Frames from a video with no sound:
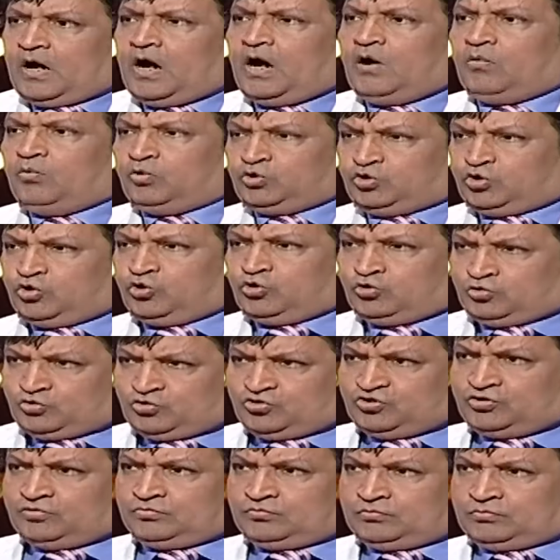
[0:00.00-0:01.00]
हाँ वो जो
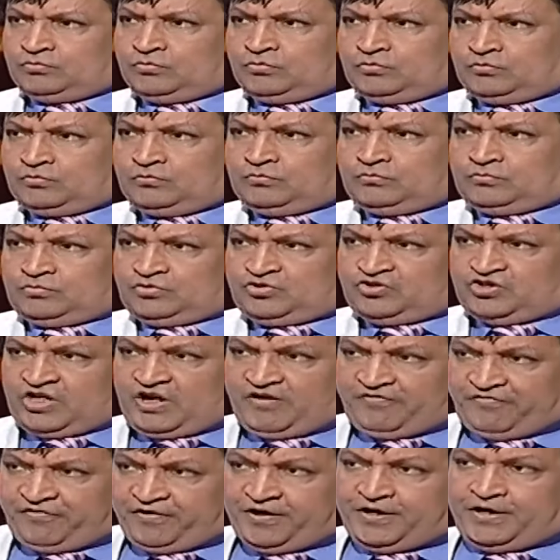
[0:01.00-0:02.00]
जी
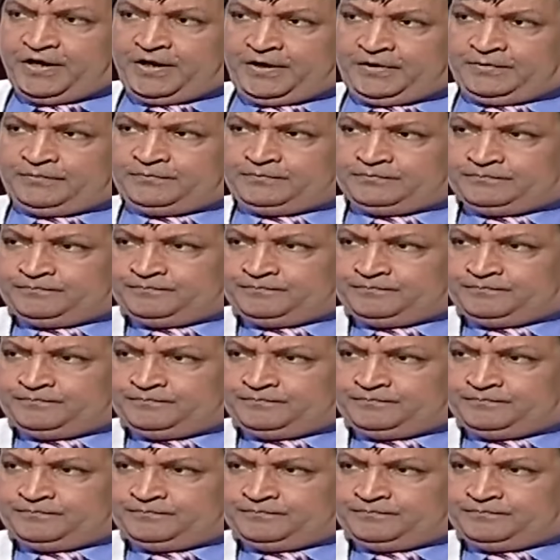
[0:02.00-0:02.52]
जाफरी है